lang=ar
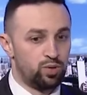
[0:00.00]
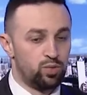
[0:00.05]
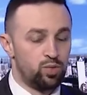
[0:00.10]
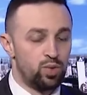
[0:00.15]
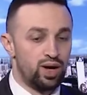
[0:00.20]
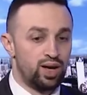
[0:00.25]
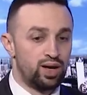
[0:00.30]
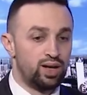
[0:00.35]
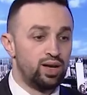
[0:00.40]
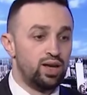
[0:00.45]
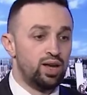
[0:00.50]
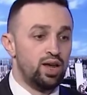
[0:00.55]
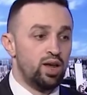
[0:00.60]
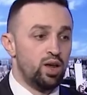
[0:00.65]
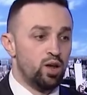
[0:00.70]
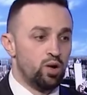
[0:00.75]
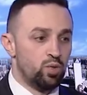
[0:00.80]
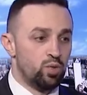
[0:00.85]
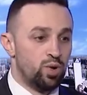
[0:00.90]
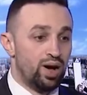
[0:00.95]
و...
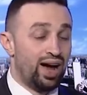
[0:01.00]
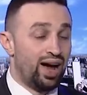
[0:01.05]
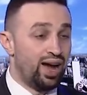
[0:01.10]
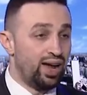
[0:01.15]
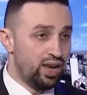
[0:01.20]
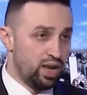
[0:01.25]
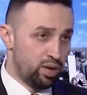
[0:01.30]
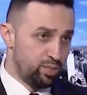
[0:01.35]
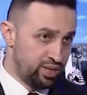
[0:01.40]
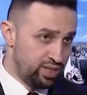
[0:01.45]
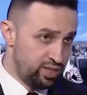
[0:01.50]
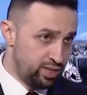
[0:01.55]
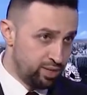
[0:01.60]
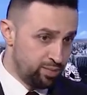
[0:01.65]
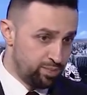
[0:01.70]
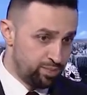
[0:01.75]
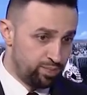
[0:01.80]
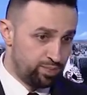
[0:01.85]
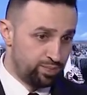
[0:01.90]
وعالميه